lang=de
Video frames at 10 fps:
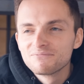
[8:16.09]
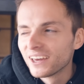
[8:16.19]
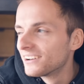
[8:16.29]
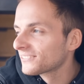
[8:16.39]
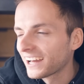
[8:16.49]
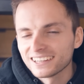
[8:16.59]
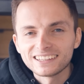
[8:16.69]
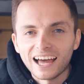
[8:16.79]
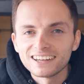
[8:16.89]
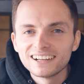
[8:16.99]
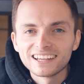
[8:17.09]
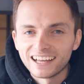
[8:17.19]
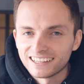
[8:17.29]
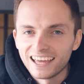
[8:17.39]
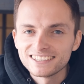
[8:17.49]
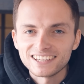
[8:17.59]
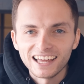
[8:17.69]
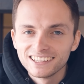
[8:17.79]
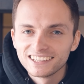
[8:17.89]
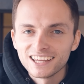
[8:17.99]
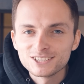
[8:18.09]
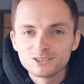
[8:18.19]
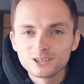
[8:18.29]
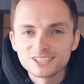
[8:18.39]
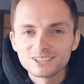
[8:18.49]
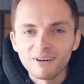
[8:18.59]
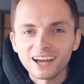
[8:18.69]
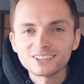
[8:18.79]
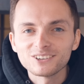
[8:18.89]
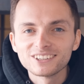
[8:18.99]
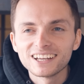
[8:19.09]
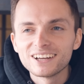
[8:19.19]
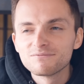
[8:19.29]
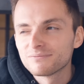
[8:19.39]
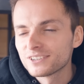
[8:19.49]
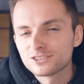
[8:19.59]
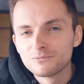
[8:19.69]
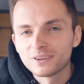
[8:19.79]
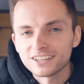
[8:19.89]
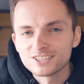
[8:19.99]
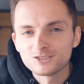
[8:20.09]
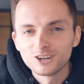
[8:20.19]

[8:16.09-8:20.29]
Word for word: ähm, gerade der Daniel, der hat da echt einige Nächte durchgemacht und ähm, bestimmt 18